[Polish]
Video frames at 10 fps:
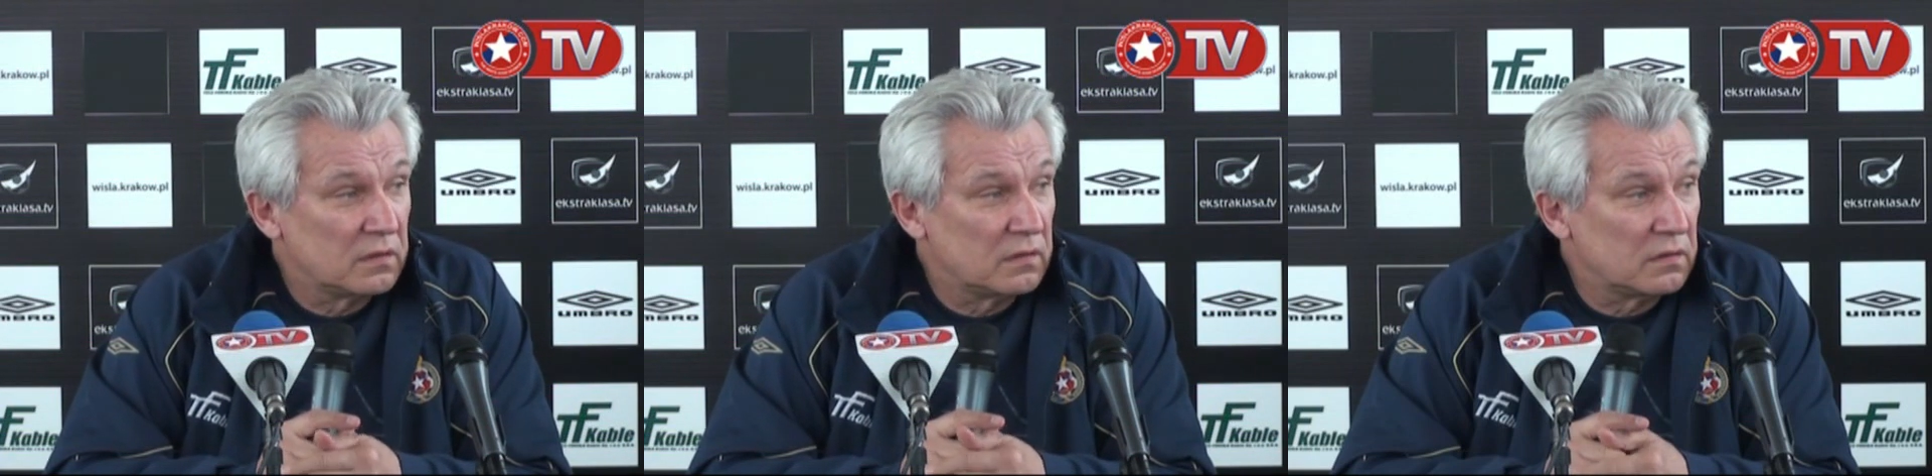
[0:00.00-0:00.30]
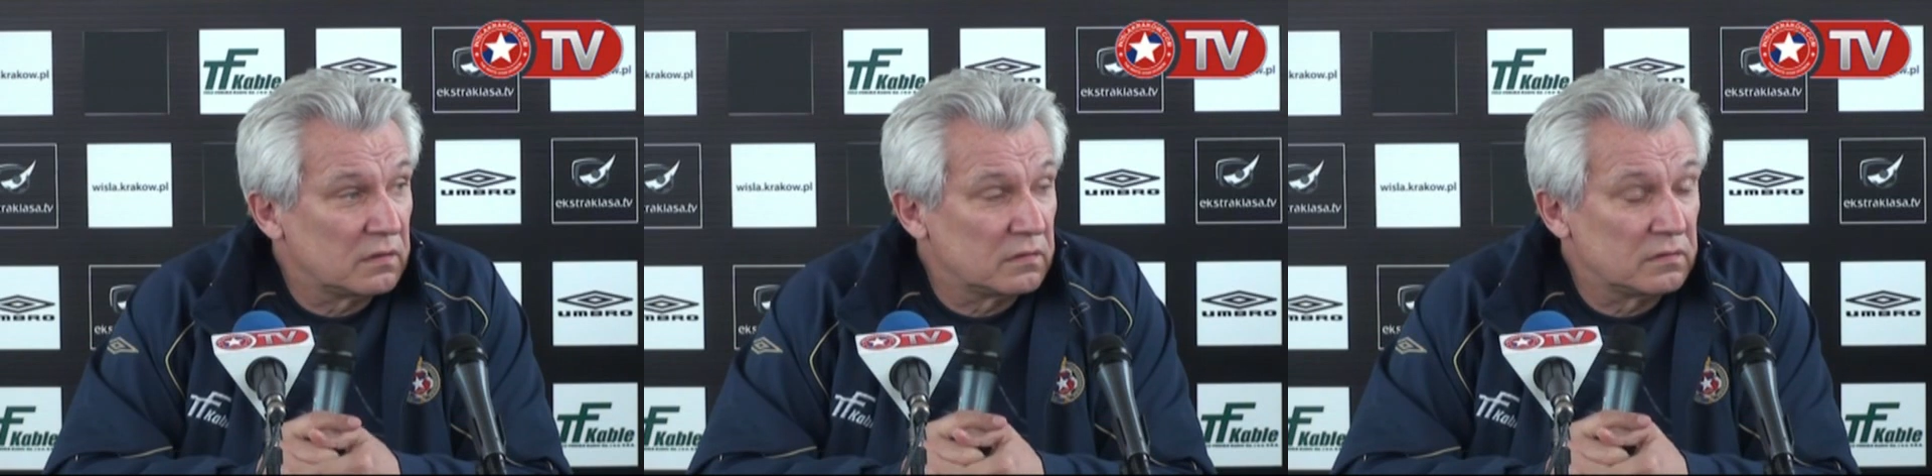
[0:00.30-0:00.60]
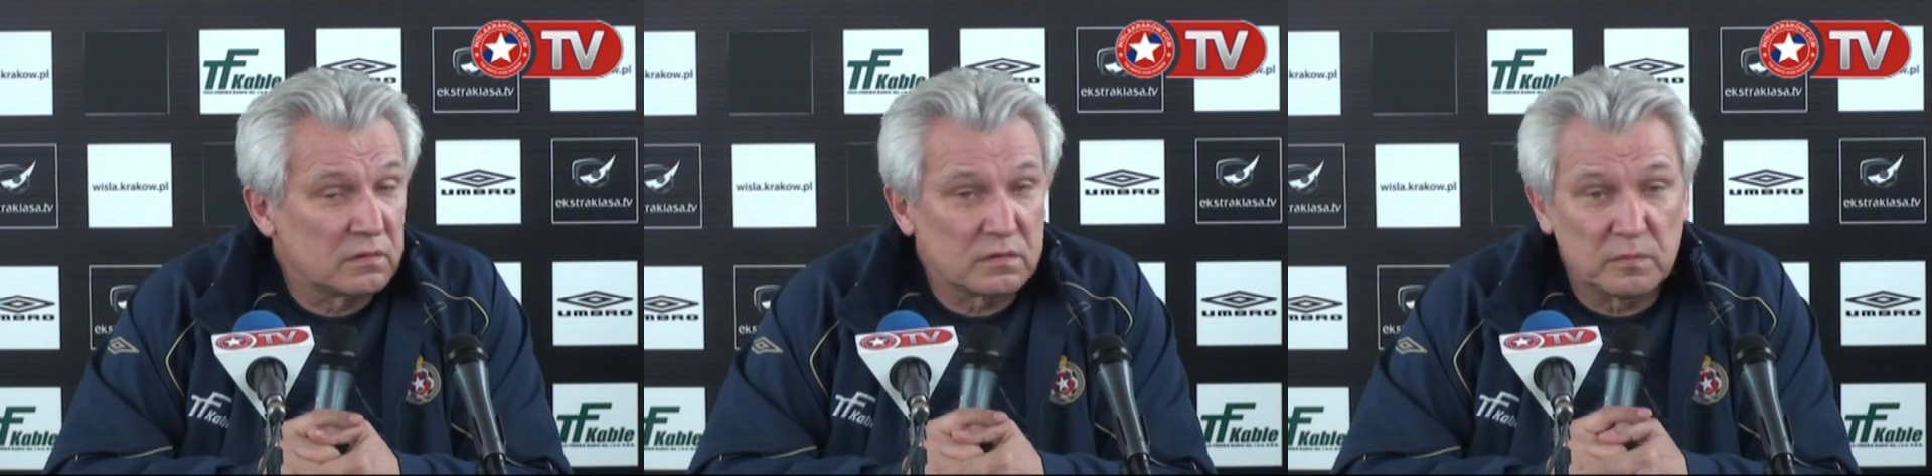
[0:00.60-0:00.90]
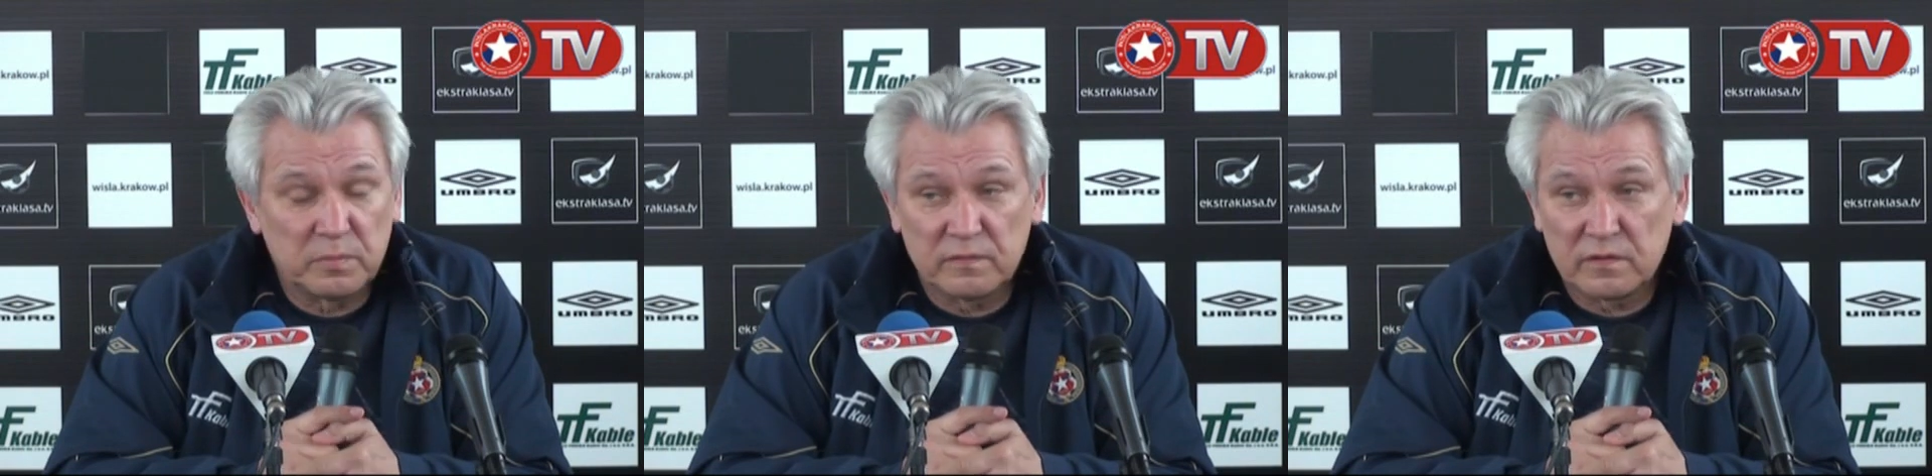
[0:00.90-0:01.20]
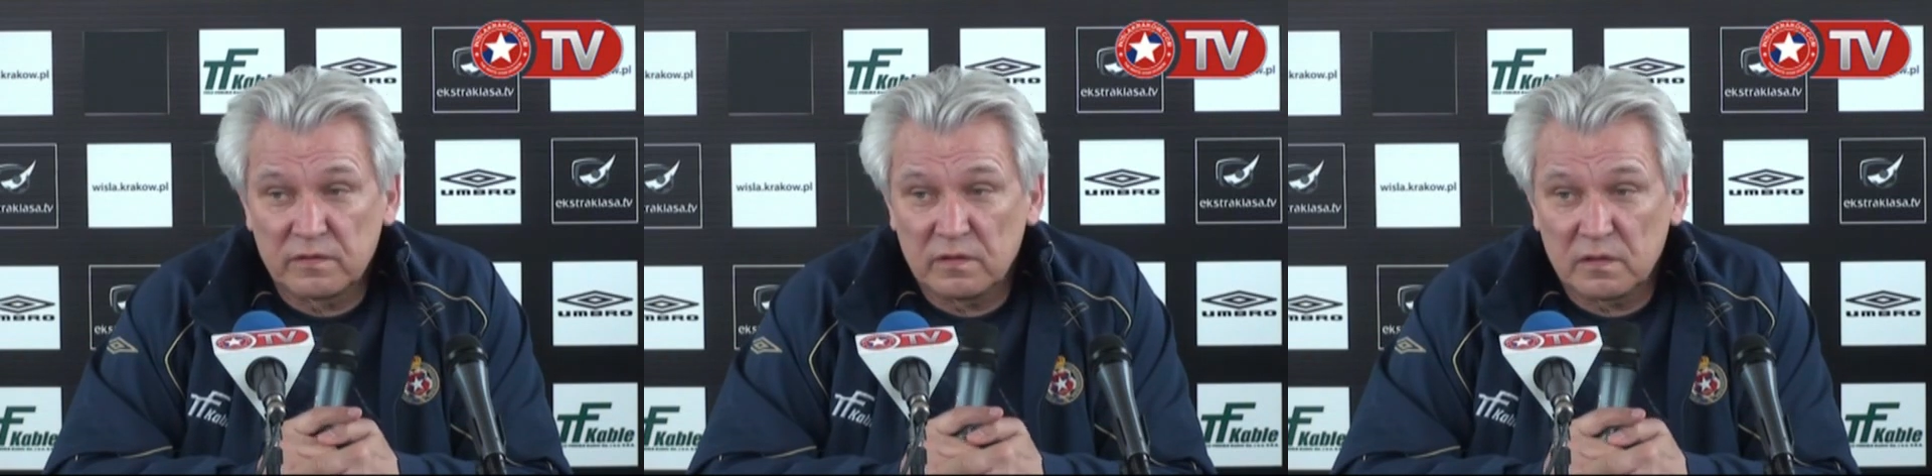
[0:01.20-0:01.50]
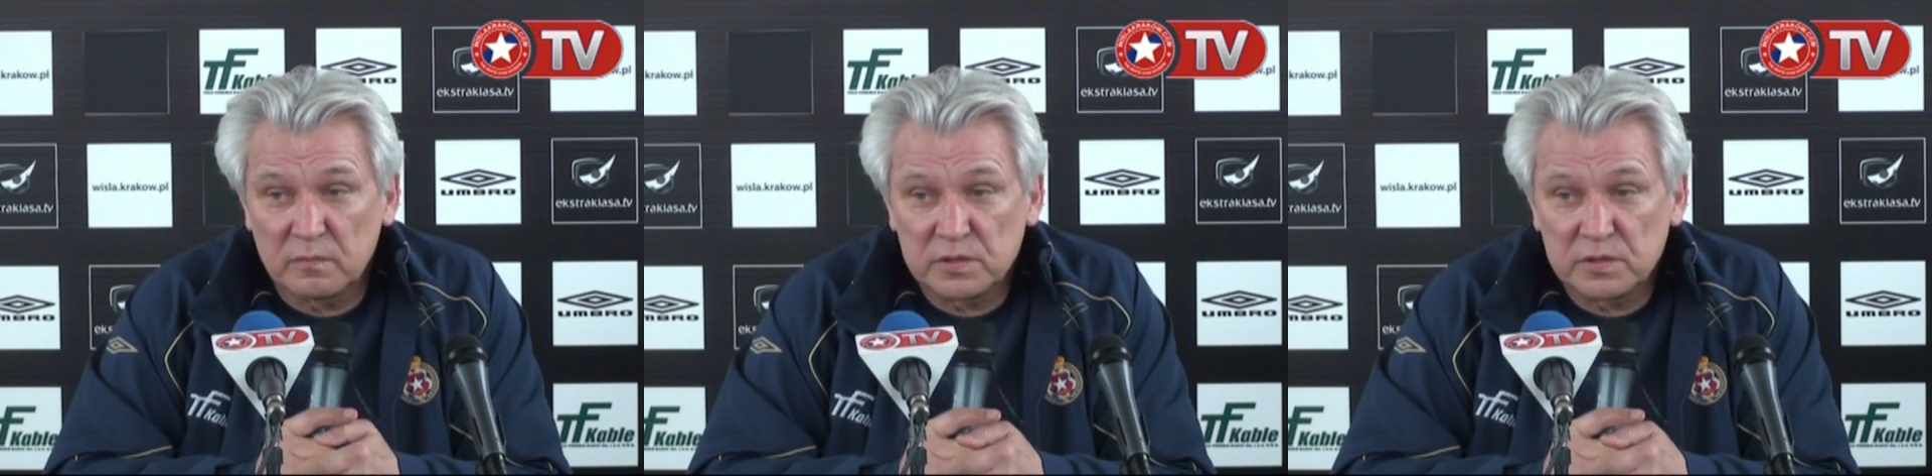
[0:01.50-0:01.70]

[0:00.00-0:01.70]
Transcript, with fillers: do, do, do powiedzenia.